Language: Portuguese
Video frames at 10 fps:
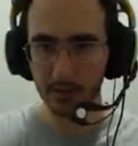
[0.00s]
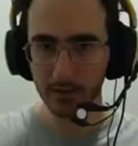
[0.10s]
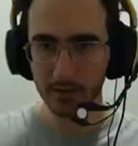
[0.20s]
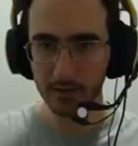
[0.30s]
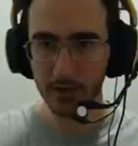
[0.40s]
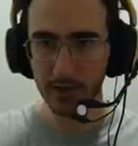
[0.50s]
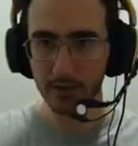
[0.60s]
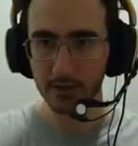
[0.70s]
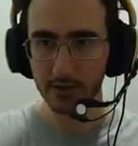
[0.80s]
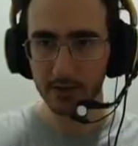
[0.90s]
Tinha?
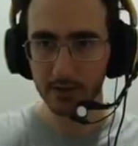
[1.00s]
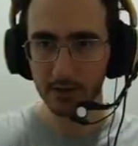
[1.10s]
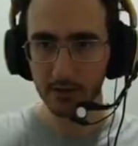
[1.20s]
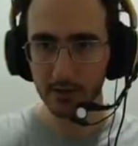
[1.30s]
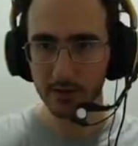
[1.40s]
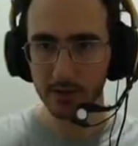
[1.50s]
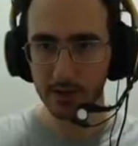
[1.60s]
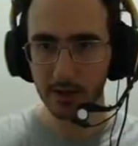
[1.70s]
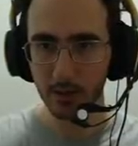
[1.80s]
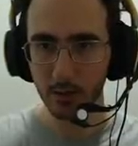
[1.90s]
Tá vendo onde está aquele
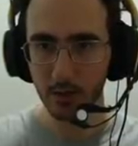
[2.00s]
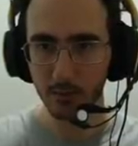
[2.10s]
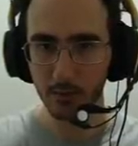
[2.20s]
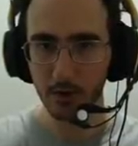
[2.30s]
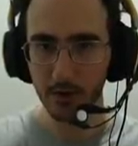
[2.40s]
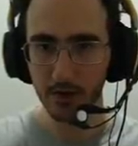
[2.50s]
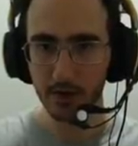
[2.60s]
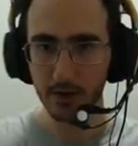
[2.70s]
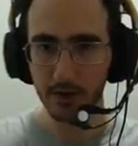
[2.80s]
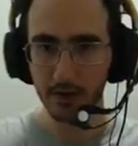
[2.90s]
corpo?
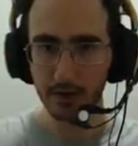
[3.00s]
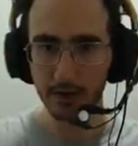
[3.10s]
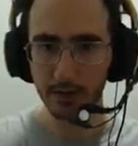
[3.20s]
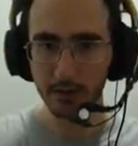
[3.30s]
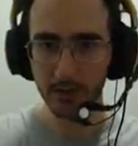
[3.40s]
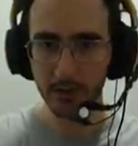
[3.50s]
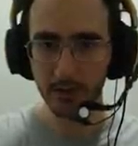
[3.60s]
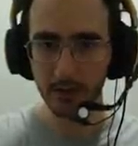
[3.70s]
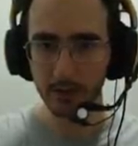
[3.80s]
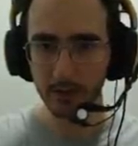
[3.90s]
Ali teria um item.
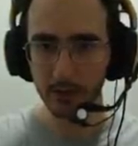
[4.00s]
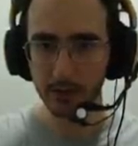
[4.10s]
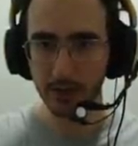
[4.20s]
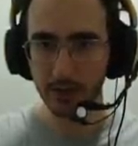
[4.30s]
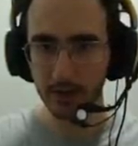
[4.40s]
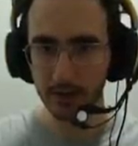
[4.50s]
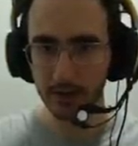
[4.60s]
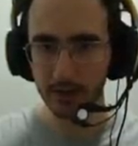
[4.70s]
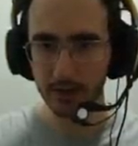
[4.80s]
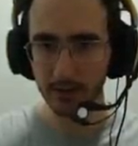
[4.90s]
Como chegar lá?
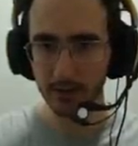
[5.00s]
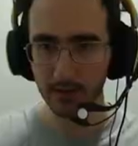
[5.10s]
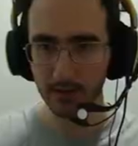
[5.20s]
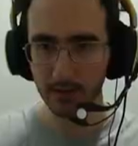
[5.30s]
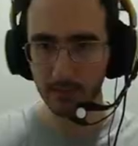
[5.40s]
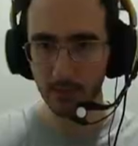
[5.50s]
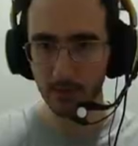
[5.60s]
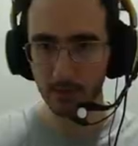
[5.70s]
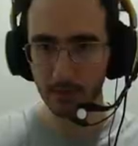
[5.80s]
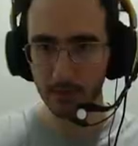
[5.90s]
Bom, é
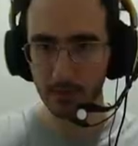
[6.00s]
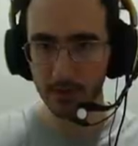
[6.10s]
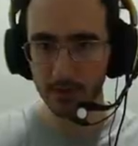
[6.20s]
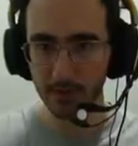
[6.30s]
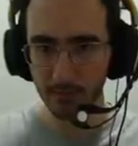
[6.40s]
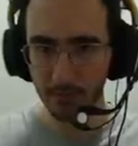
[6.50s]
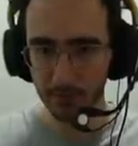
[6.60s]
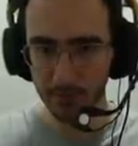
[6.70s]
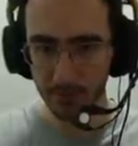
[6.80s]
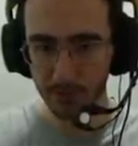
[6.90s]
muito fácil. Você
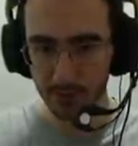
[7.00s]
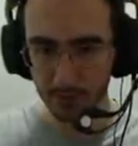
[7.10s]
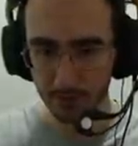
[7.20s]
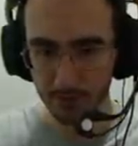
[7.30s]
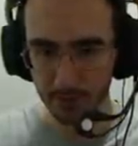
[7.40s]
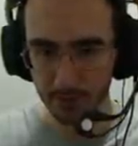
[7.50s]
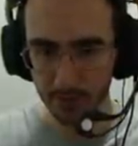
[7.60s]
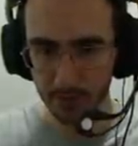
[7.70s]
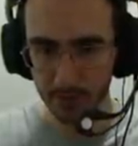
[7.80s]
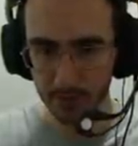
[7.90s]
simplesmente
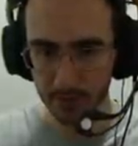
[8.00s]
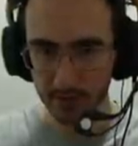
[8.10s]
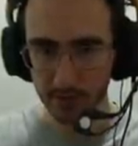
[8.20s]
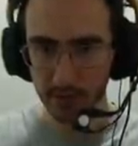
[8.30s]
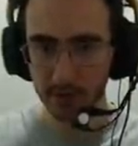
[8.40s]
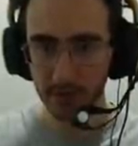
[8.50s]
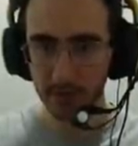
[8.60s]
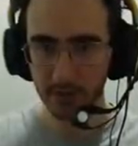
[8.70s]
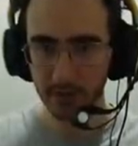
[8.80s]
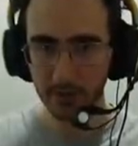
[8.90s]
se joga aqui
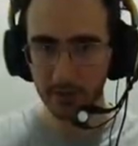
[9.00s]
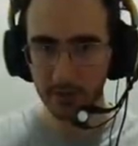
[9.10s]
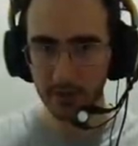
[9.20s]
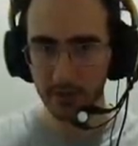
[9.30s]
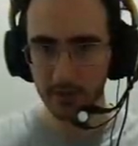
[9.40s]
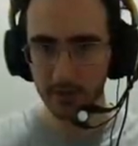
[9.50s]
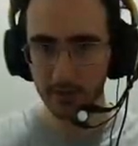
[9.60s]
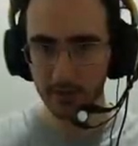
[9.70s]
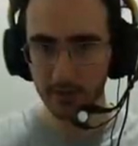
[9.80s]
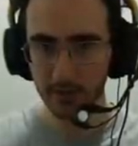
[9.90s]

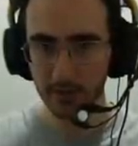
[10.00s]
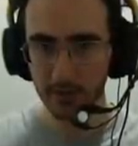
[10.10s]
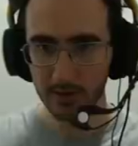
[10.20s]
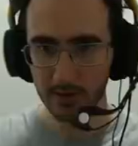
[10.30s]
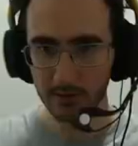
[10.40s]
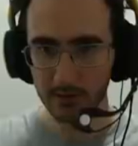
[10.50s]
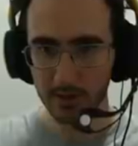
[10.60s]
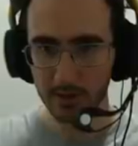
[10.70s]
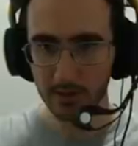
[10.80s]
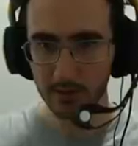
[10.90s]
e dá tudo
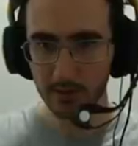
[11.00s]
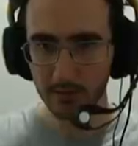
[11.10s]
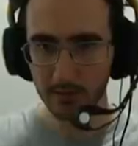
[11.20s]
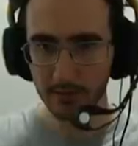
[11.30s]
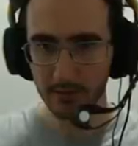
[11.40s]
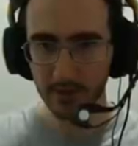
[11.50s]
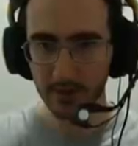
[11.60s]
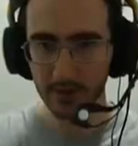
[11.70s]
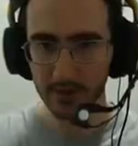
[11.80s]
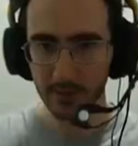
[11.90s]
certo.
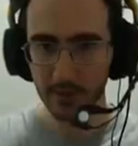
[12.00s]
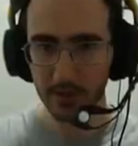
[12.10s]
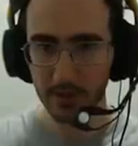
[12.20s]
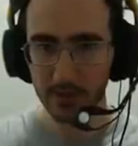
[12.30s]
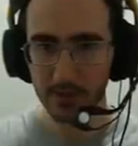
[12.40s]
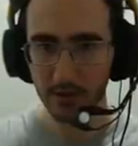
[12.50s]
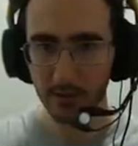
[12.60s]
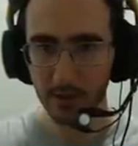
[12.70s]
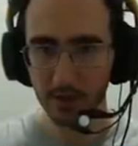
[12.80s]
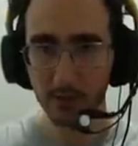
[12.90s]
Você pega aqui, se eu não me
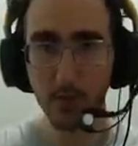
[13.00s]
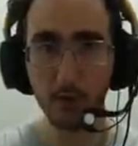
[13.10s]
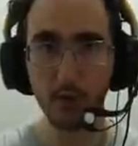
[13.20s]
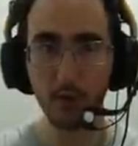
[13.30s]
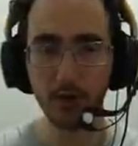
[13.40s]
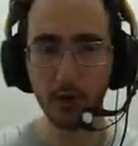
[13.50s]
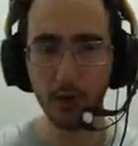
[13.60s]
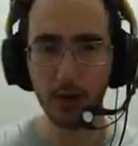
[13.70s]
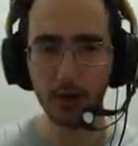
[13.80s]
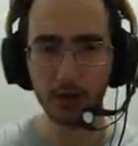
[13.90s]
engano, uma homona e um
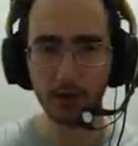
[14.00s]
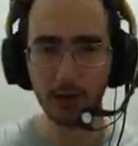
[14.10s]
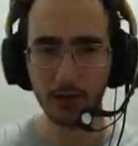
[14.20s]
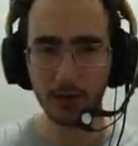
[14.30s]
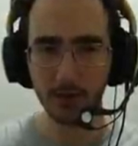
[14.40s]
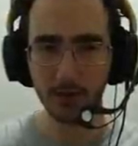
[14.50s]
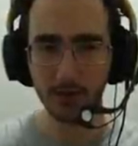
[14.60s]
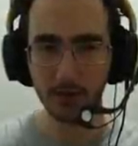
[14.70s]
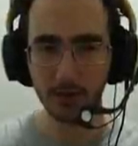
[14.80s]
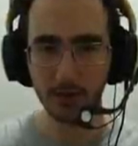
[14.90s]
arco.
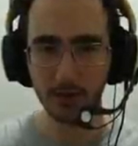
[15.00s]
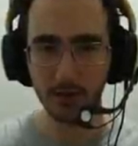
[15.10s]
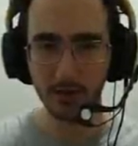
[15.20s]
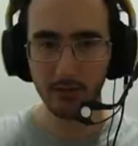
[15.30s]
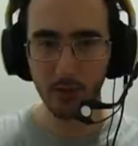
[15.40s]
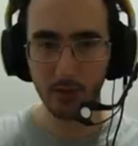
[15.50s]
Bom.